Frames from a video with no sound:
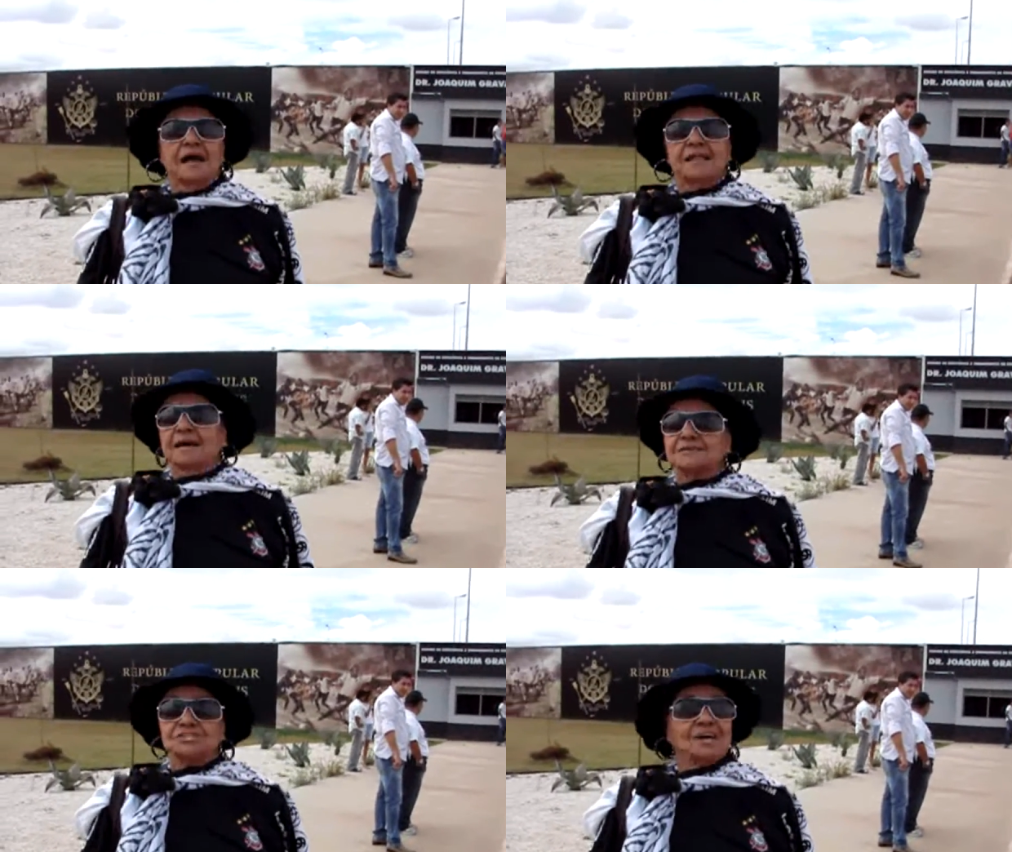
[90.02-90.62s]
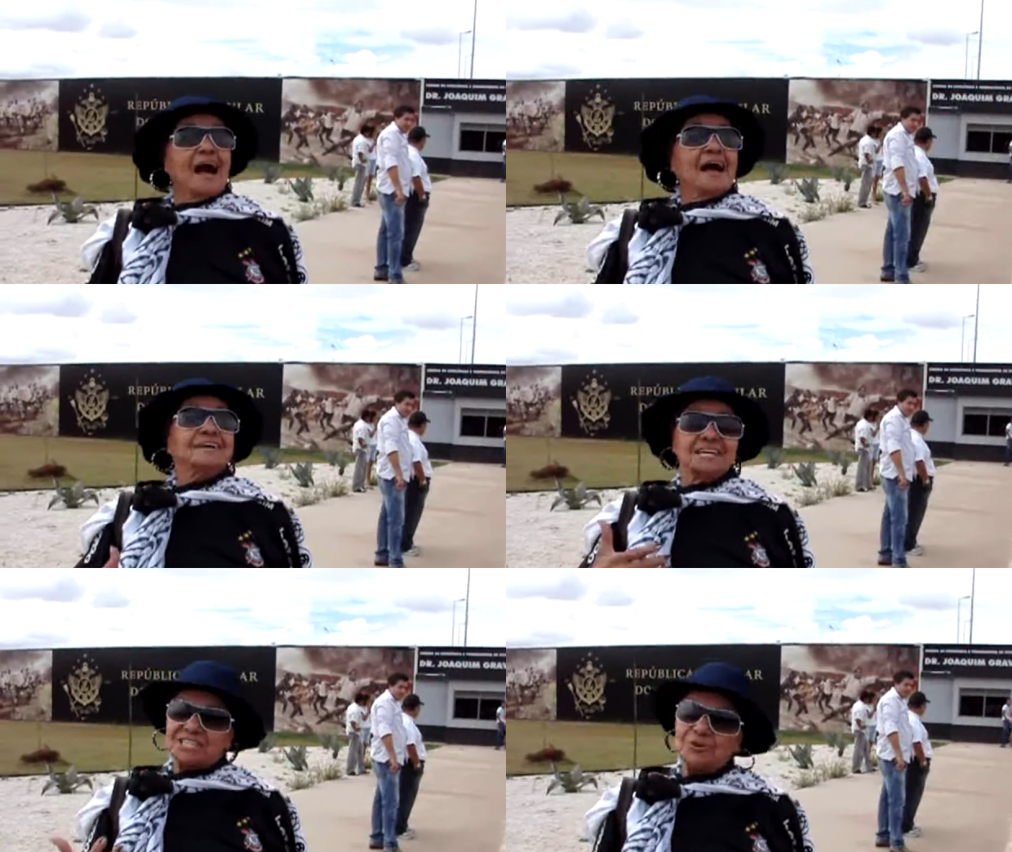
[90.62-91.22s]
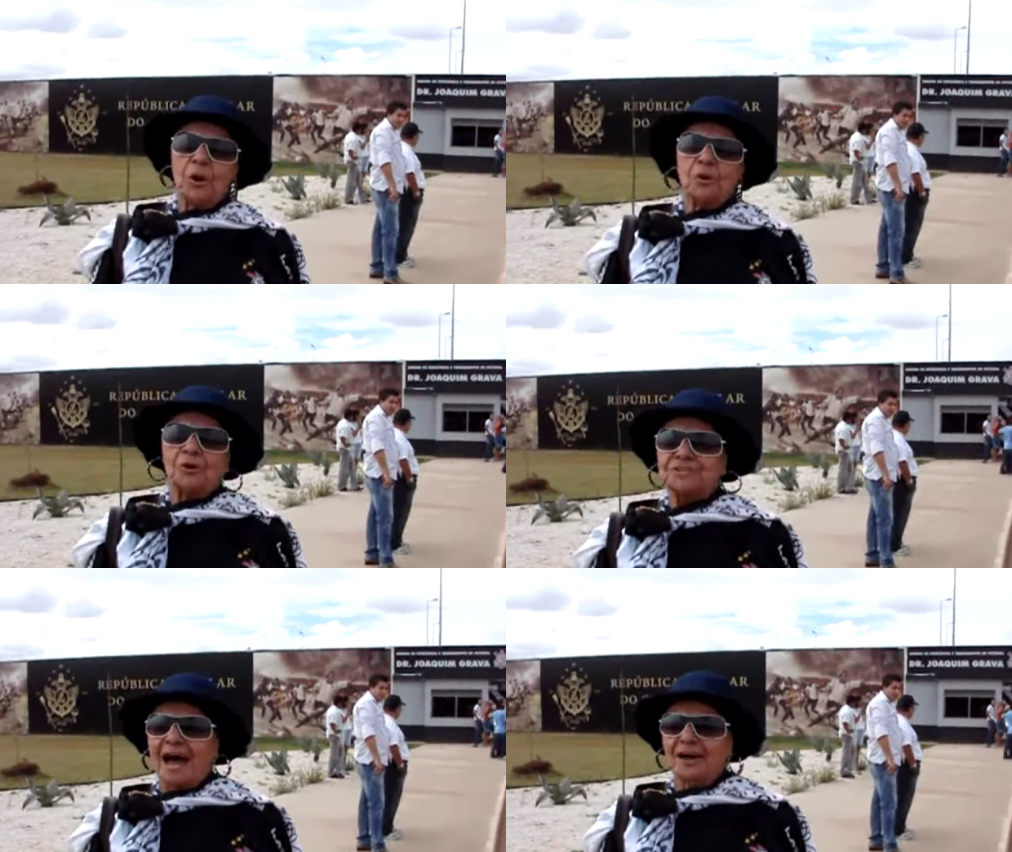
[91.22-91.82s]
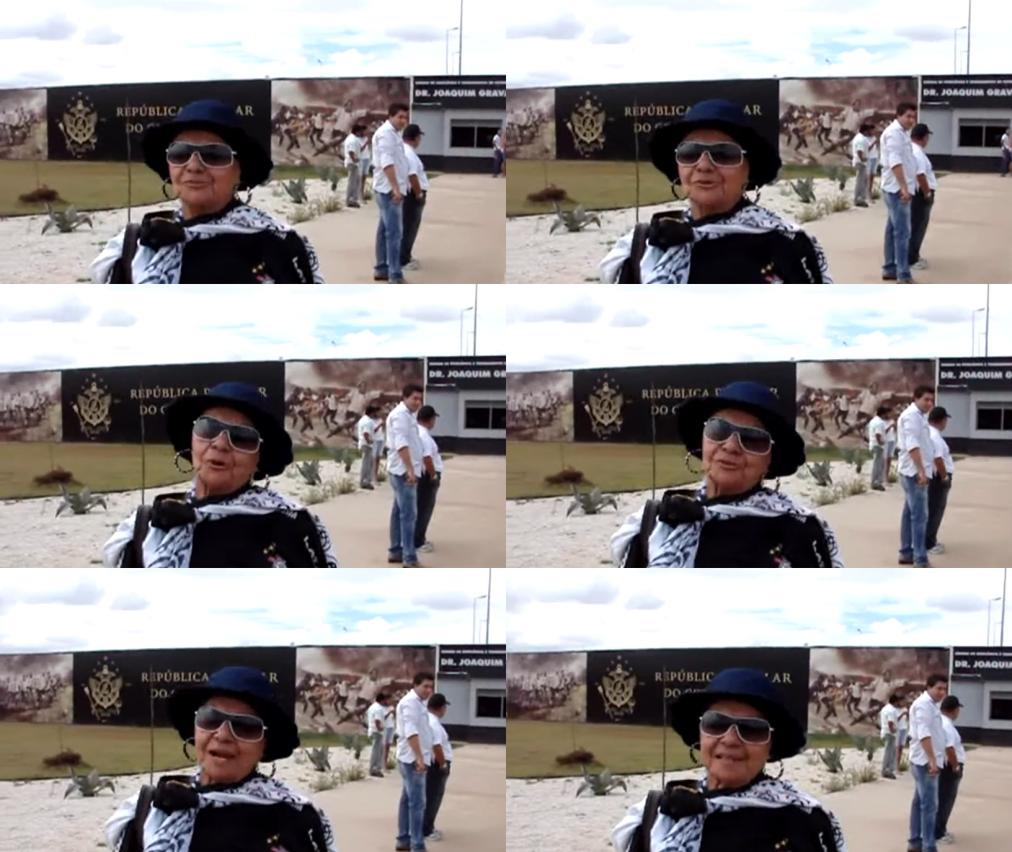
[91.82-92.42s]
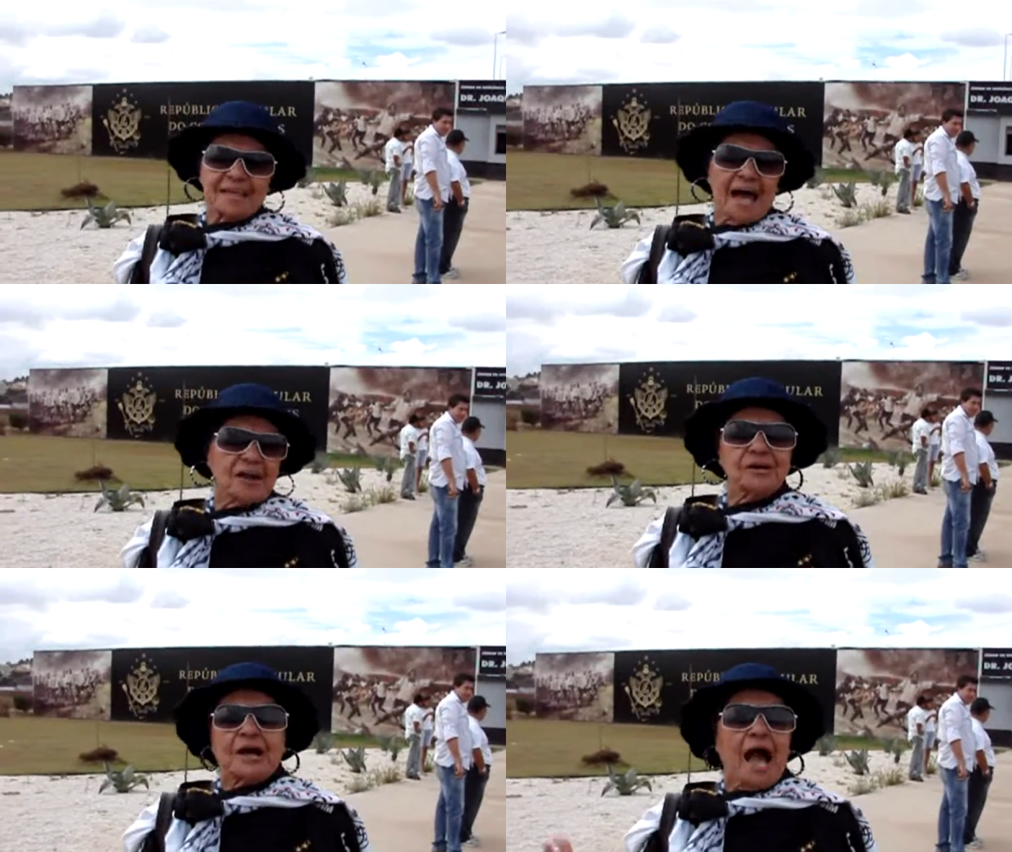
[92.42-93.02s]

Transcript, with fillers: Olha, já que assinou o contrato e contrataram,